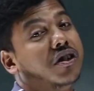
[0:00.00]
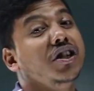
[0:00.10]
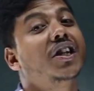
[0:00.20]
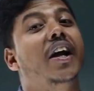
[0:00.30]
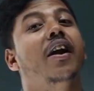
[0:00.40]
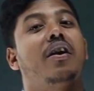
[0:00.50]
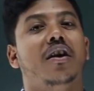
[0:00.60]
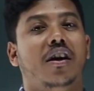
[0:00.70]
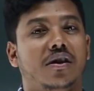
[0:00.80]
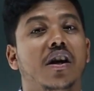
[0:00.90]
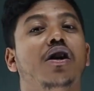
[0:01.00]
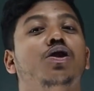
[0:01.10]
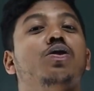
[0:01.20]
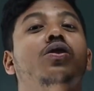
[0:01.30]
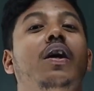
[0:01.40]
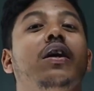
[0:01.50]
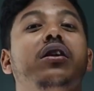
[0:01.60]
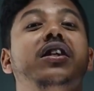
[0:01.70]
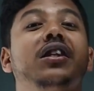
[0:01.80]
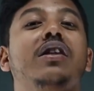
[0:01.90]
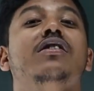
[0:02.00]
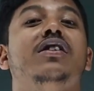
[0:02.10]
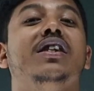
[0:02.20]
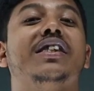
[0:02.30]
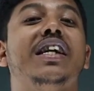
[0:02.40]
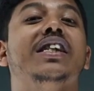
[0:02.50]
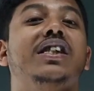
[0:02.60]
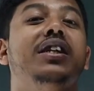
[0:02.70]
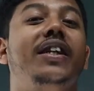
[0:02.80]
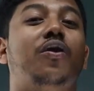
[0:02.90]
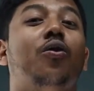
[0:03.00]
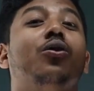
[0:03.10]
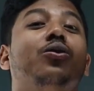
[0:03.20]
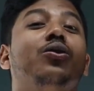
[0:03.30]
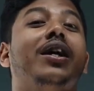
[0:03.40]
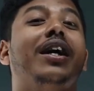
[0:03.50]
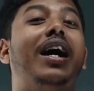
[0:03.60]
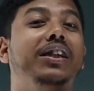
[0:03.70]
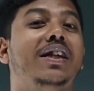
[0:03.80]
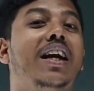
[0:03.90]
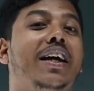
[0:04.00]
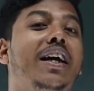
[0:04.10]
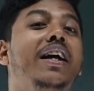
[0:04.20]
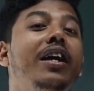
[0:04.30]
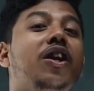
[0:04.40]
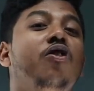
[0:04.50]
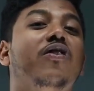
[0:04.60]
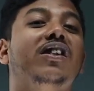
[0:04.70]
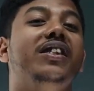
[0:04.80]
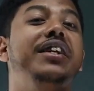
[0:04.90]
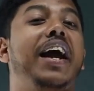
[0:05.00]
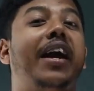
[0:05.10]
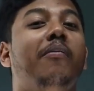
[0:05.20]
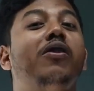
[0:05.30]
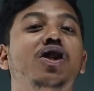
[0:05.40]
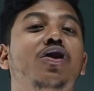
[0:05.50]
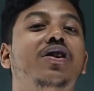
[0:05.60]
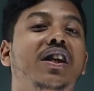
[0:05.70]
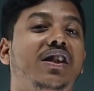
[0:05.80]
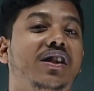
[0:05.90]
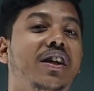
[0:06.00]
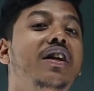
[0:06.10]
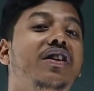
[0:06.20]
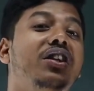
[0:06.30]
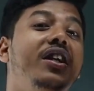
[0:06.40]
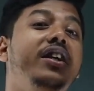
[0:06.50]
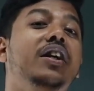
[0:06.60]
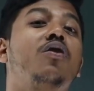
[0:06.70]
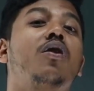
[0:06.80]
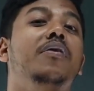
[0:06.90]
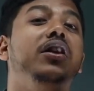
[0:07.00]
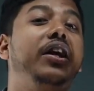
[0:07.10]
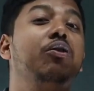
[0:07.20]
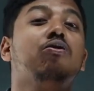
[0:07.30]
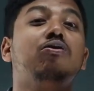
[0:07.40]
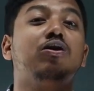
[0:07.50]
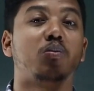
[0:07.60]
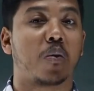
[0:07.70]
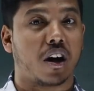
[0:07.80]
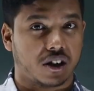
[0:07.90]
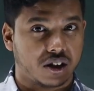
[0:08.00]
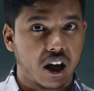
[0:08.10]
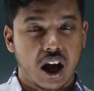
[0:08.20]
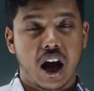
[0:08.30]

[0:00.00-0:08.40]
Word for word: রিটেনের ক্লাস সুতরাং রিটেন ট্রান্সলেশন এটা কতটা কাজে লাগে ইউনিভার্সিটি অ্যাডমিশন টেস্টে রিটেনে কিন্তু আমাদের হিউজ মার্কস